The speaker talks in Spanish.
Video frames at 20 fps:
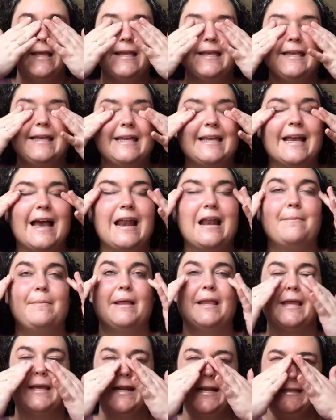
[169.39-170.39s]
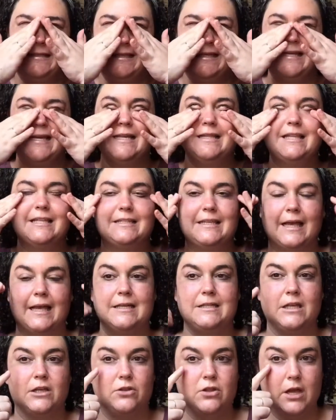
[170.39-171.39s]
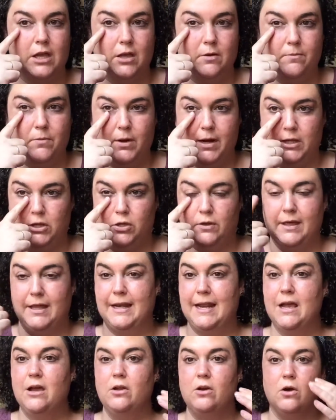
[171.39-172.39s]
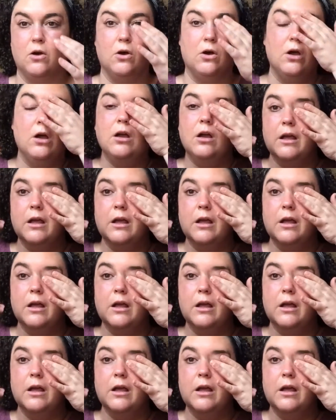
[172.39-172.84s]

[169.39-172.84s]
y a la mañana siguiente seguís teniendo aquí un poquito de negro.